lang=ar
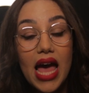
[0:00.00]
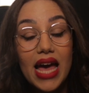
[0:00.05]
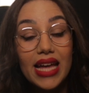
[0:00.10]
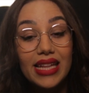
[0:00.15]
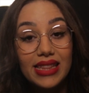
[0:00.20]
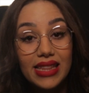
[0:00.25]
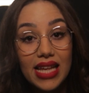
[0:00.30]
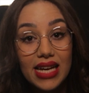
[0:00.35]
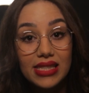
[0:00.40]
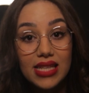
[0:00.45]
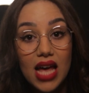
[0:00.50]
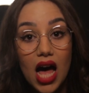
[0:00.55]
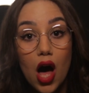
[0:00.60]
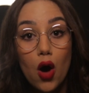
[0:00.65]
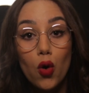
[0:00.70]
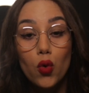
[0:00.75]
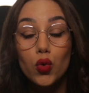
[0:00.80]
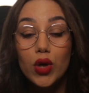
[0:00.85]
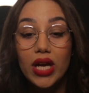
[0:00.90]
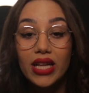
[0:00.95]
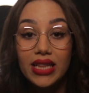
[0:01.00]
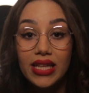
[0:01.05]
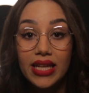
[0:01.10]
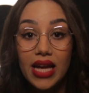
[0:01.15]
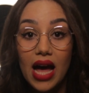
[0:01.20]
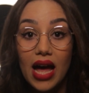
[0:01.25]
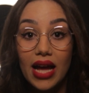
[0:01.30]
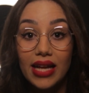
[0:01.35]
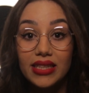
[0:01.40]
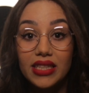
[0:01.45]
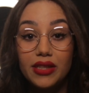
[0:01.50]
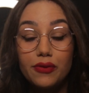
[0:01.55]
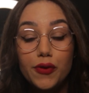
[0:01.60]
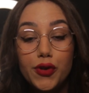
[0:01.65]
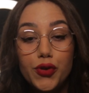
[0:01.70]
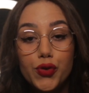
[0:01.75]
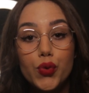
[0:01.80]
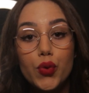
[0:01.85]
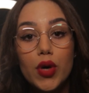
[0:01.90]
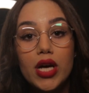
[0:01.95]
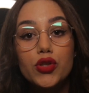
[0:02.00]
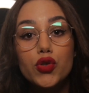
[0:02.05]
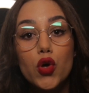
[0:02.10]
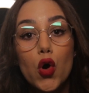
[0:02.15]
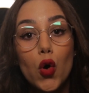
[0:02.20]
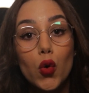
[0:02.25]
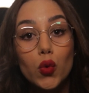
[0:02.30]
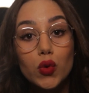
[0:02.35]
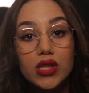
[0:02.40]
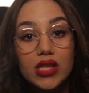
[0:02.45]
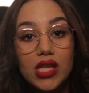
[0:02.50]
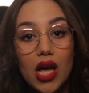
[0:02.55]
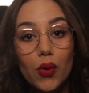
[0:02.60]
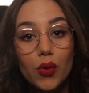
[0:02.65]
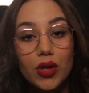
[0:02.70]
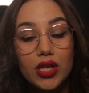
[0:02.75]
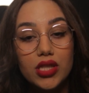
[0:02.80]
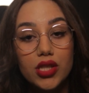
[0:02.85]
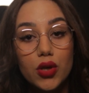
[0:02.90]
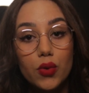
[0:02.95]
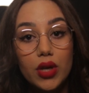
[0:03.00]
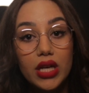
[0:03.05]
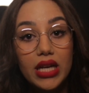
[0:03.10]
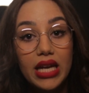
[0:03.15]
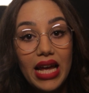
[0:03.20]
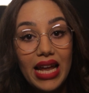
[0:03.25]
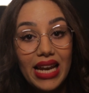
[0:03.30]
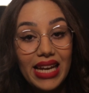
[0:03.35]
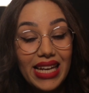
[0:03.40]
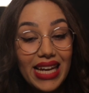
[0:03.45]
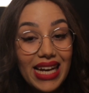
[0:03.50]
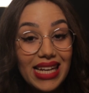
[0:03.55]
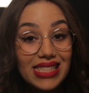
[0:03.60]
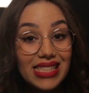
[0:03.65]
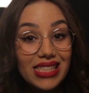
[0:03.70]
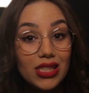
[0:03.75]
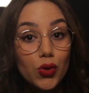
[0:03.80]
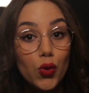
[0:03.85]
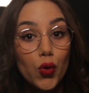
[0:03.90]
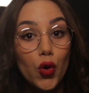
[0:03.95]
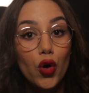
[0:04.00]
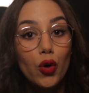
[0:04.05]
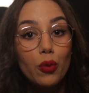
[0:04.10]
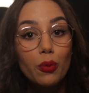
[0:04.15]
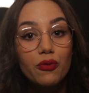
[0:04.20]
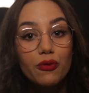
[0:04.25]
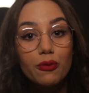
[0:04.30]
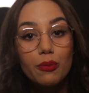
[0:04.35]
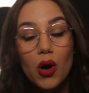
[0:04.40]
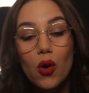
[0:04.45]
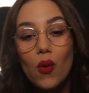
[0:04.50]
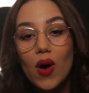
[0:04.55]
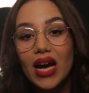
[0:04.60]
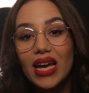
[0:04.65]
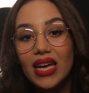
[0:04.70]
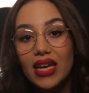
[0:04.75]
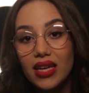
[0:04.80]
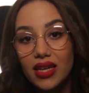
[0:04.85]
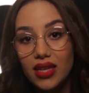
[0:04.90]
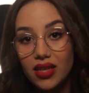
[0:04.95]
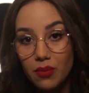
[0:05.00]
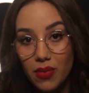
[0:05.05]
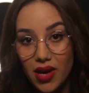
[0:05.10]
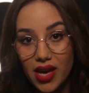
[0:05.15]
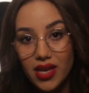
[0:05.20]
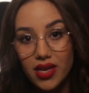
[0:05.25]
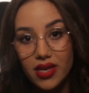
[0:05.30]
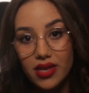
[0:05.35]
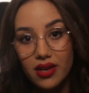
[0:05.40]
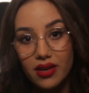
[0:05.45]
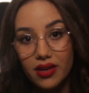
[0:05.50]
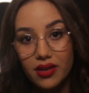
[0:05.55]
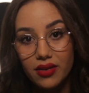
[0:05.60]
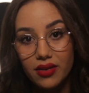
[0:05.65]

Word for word: هدتها وقالت لها عندي فيديوهات وتصاور جولك اللي غادي نلوحهم في مواقع اباحيه